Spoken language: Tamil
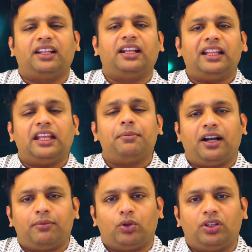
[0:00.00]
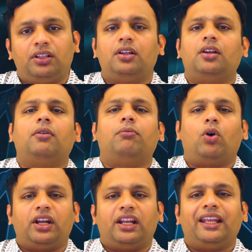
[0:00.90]
அது அதிகமாகும் போது
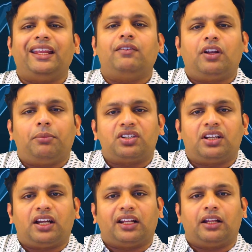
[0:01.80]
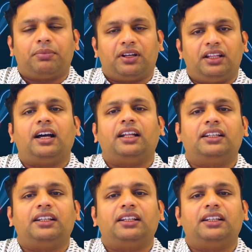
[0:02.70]
பாடியில் இன்ஃப்ளமேஷனை ட்ரிகர் பண்ணுது